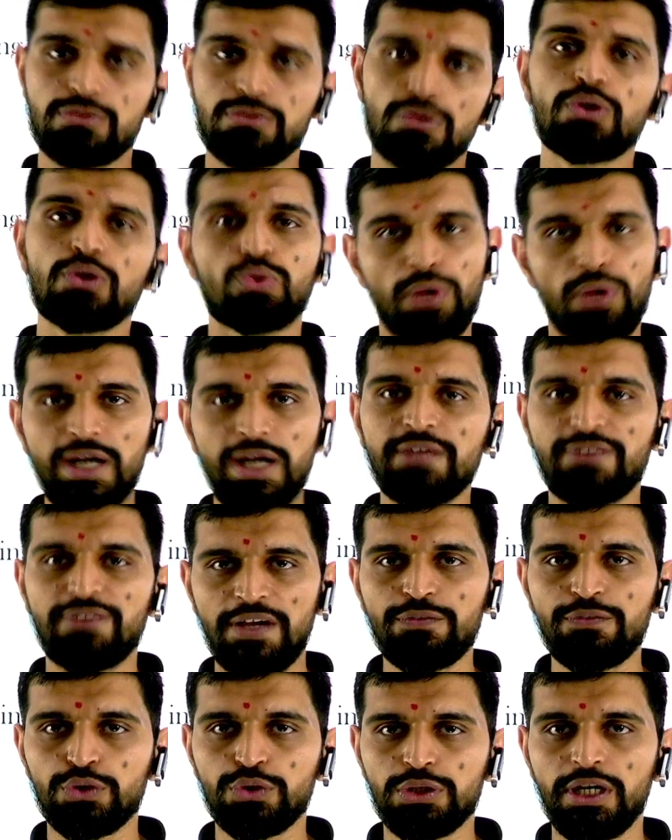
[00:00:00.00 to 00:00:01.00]
25
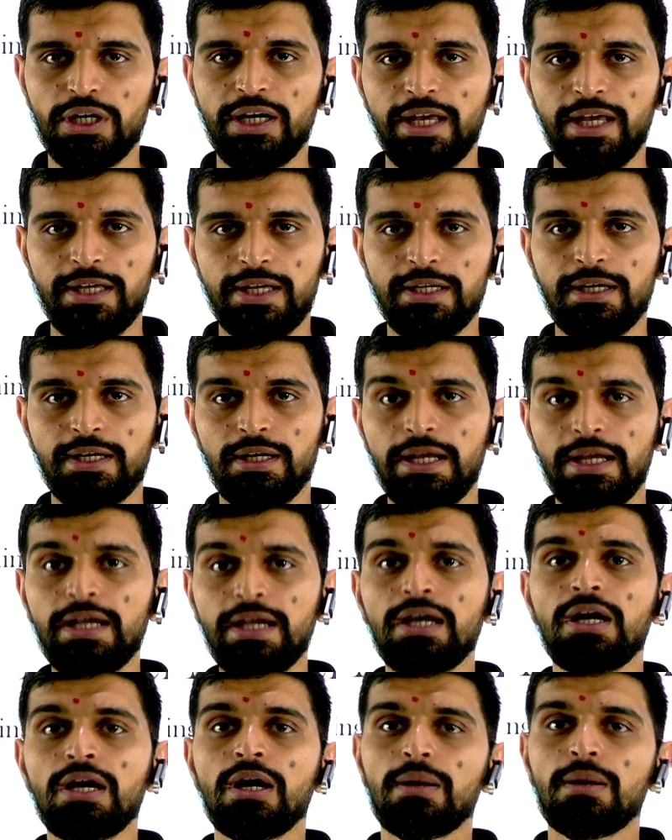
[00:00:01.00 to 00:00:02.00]
होते हैं टेक्निकली
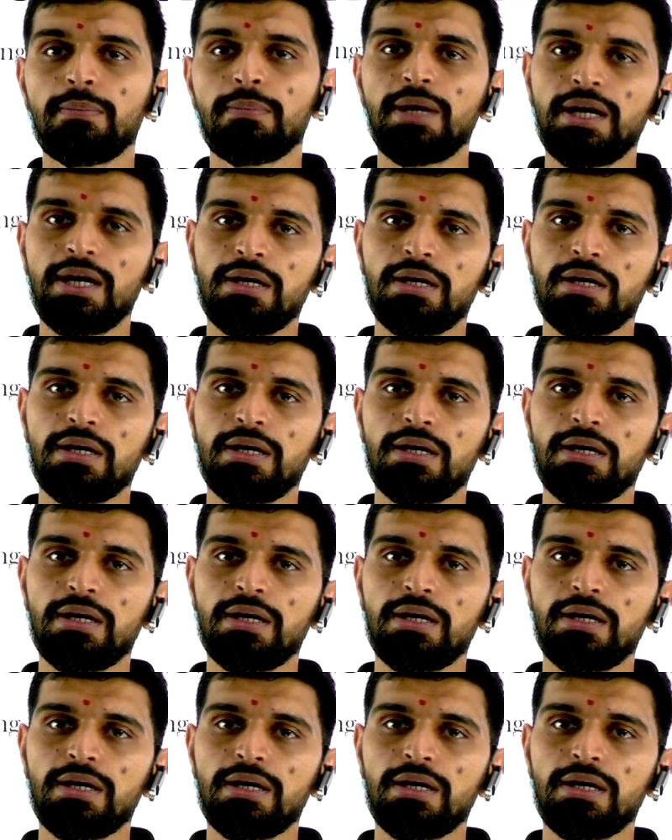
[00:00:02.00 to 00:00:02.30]
बट